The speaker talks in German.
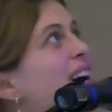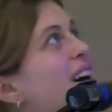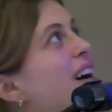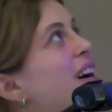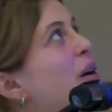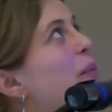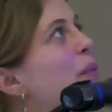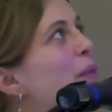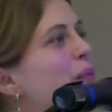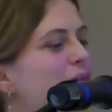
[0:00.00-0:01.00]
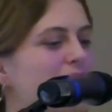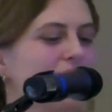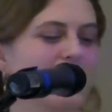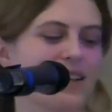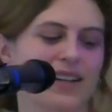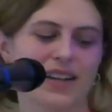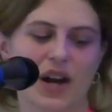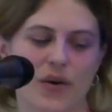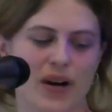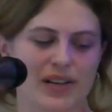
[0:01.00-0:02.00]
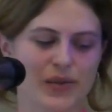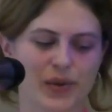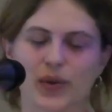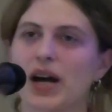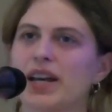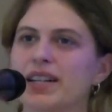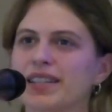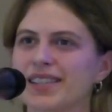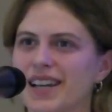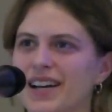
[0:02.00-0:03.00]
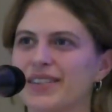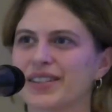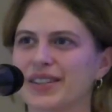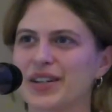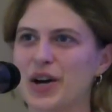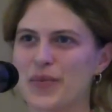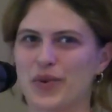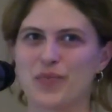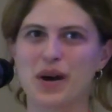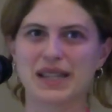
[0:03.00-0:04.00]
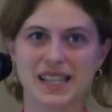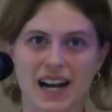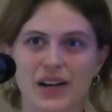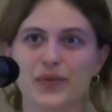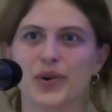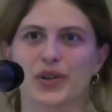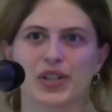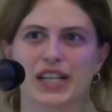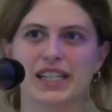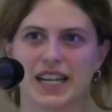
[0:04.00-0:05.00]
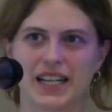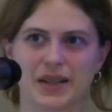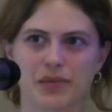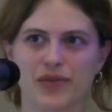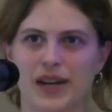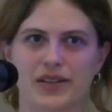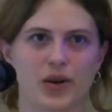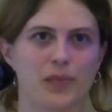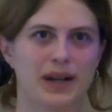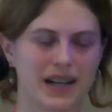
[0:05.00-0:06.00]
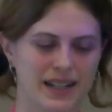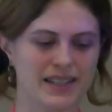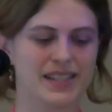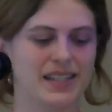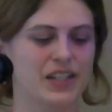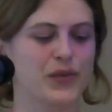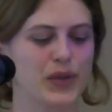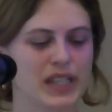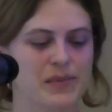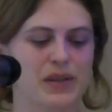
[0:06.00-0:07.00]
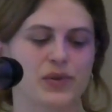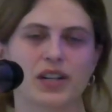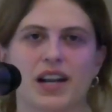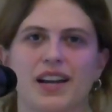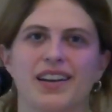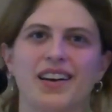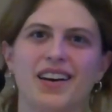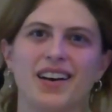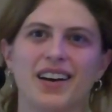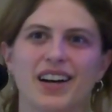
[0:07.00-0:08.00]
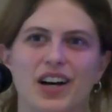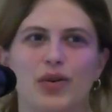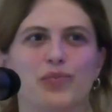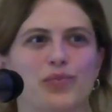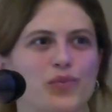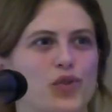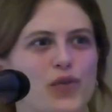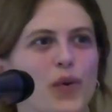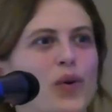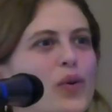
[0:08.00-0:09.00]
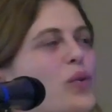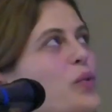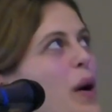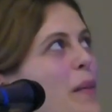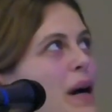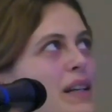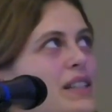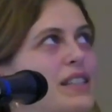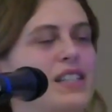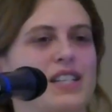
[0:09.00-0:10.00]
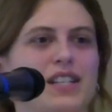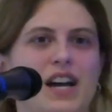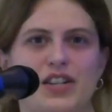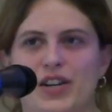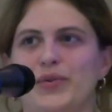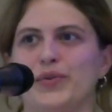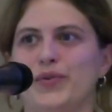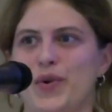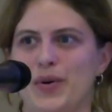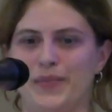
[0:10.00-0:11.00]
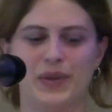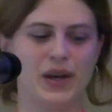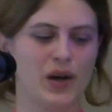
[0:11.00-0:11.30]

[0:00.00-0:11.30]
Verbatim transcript: Ähm, genau, also Johanna hat ja jetzt gerade ähm, ein paar Zahlen vorgestellt, die einigen vielleicht auch bekannt sind. Ich würde jetzt mal so einen kleinen ähm, Schwung rüber machen in die Erscheinungsformen.